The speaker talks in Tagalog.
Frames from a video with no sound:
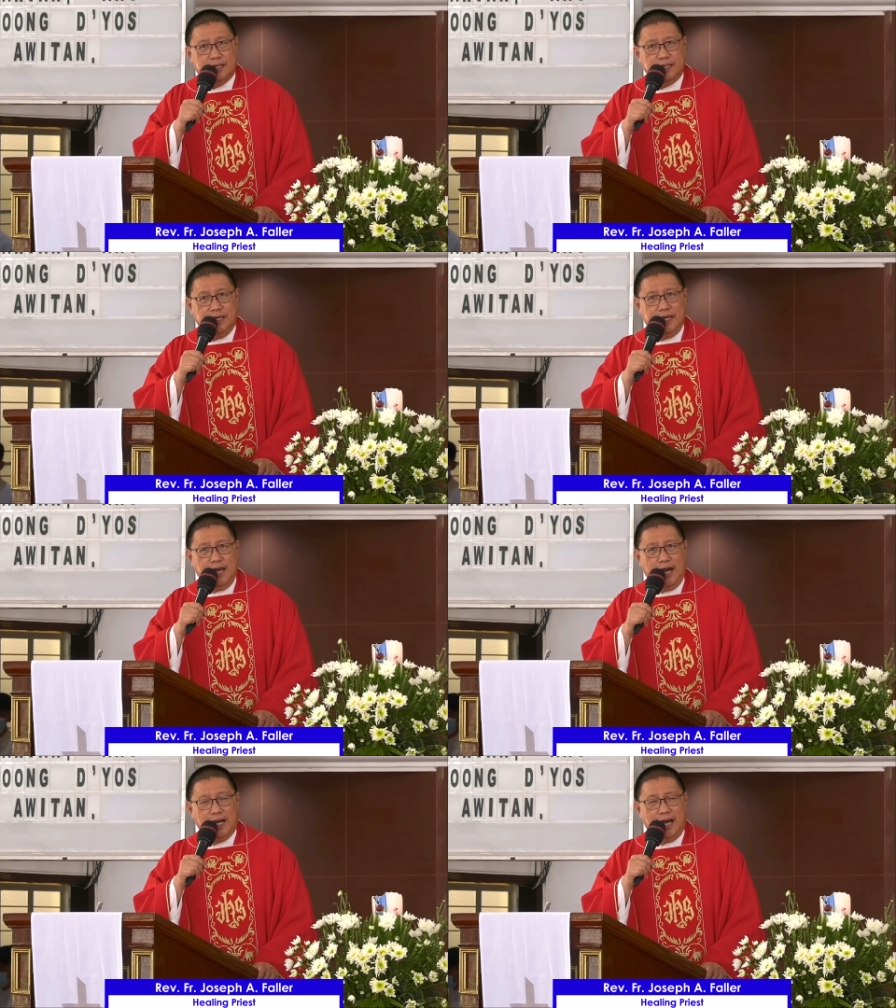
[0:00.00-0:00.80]
ni
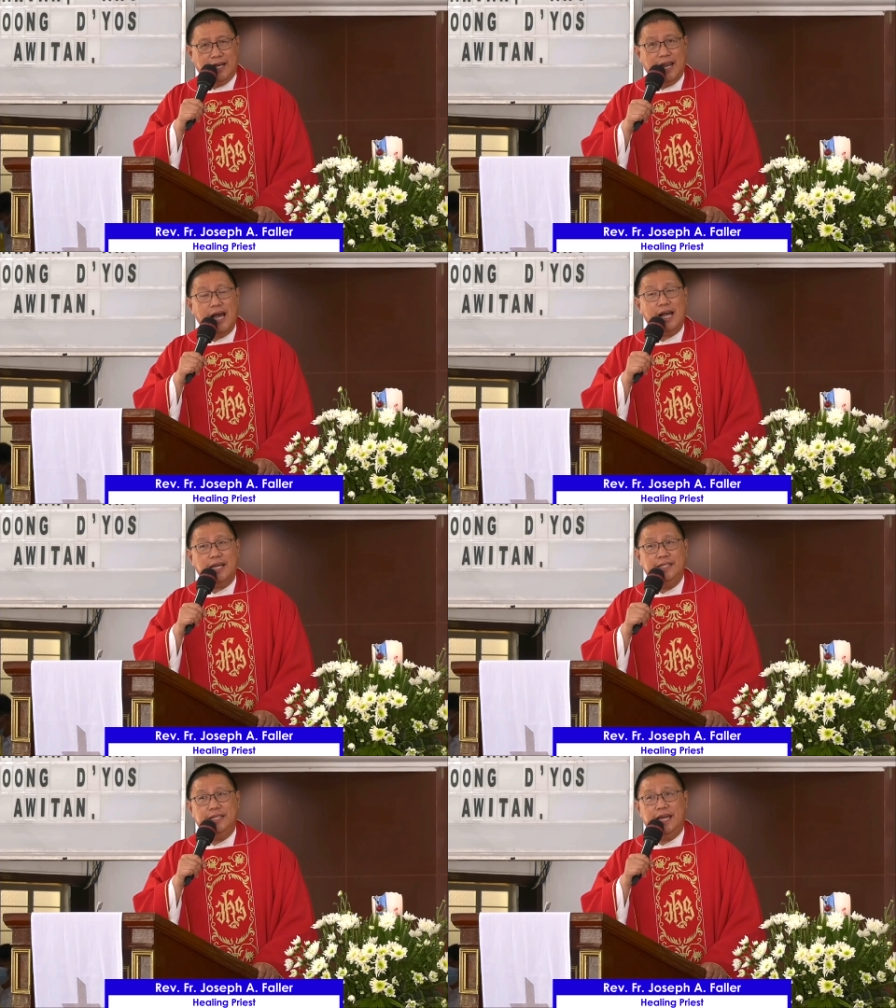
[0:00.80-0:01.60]
ang anak
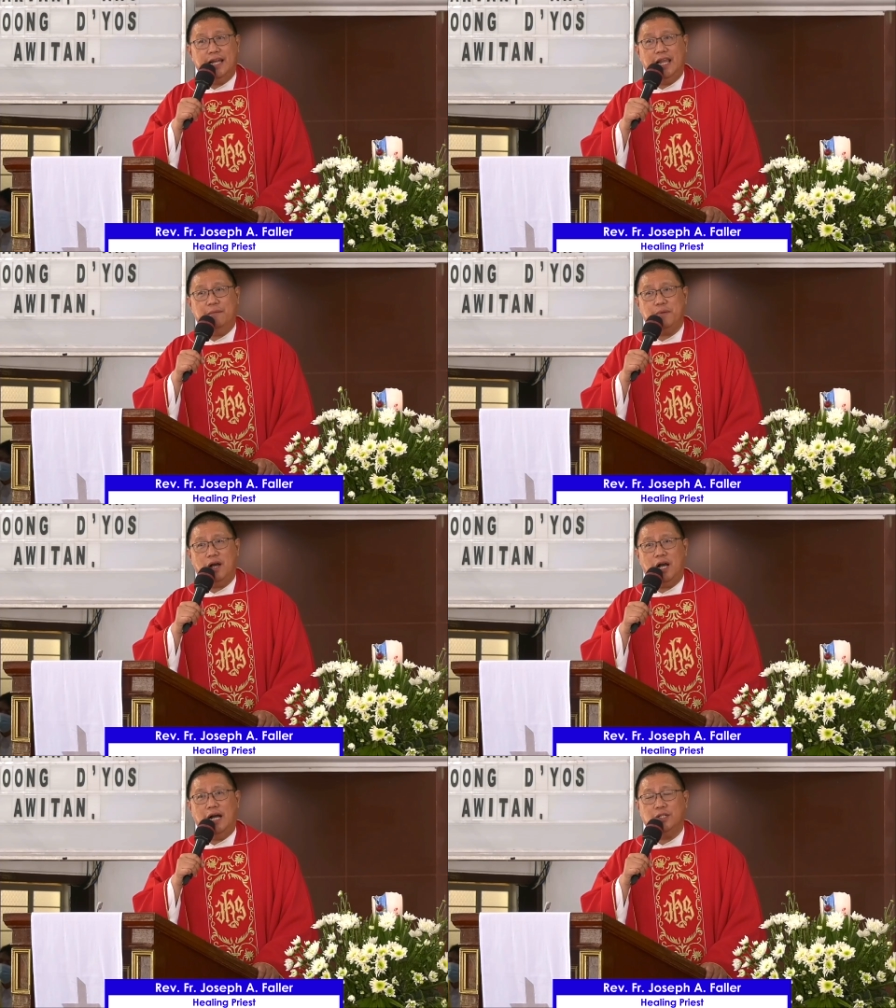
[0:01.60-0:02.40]
hindi alam
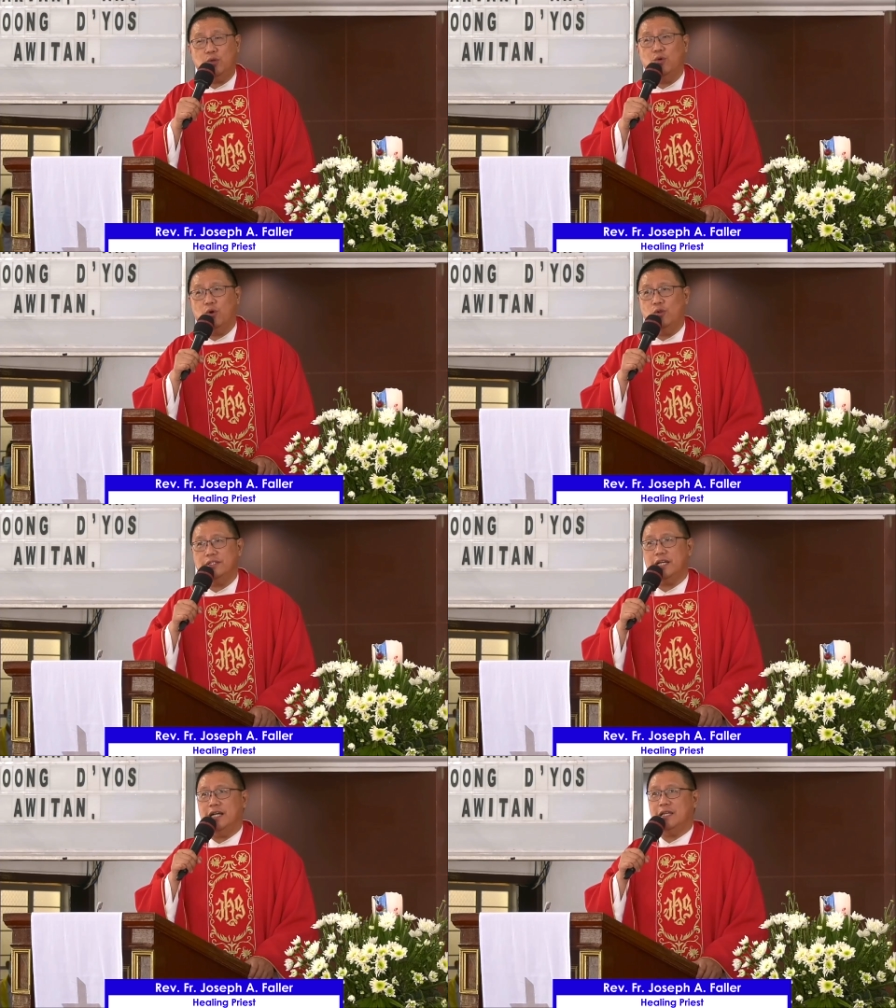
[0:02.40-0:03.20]
ang tungkol
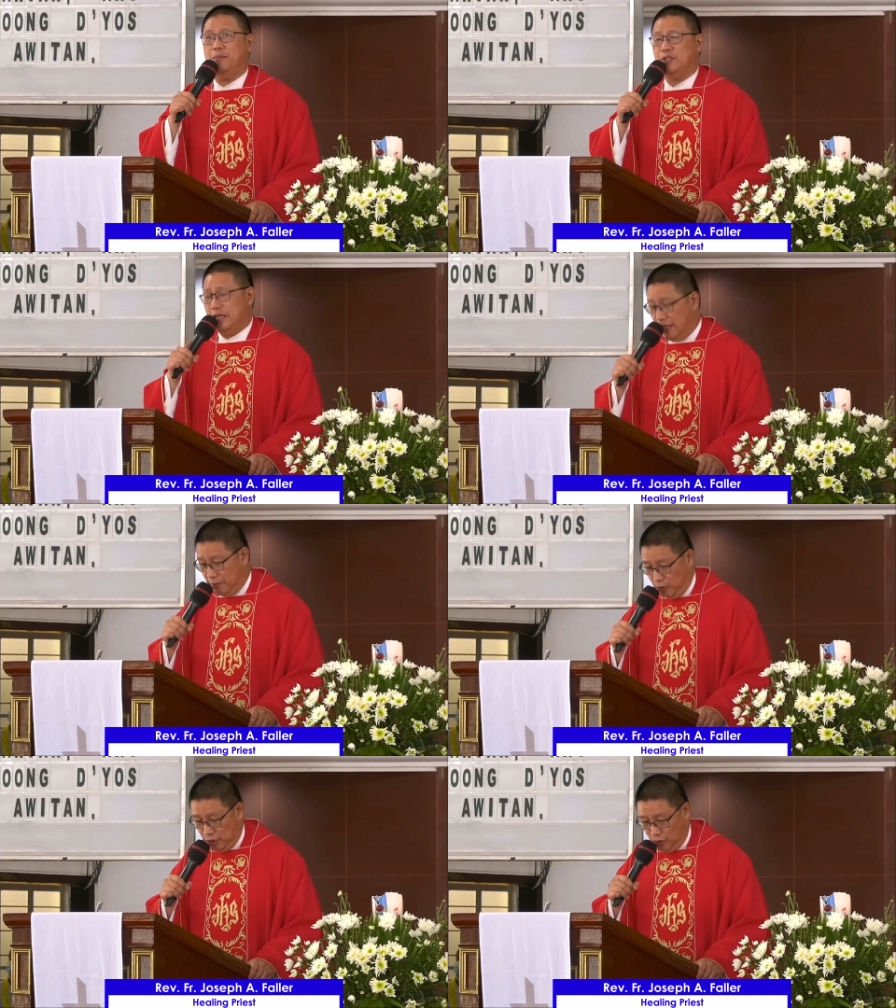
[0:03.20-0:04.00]
sa katapusan ng
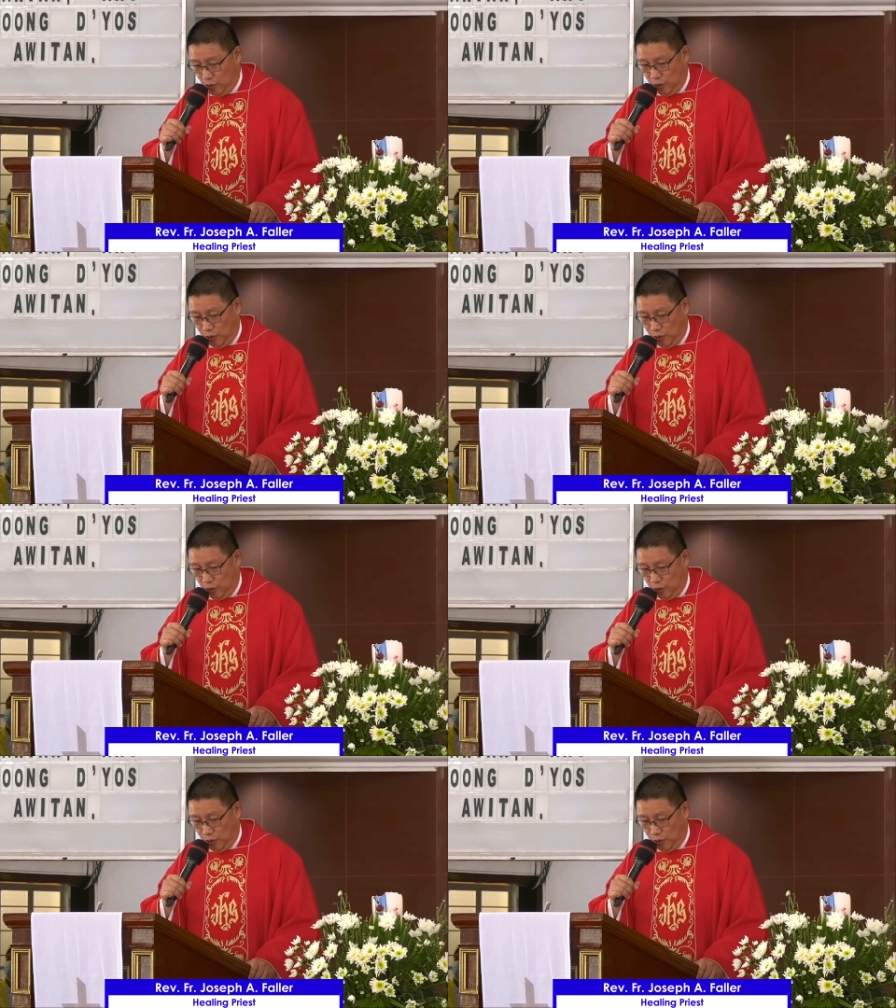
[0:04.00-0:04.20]
mundo.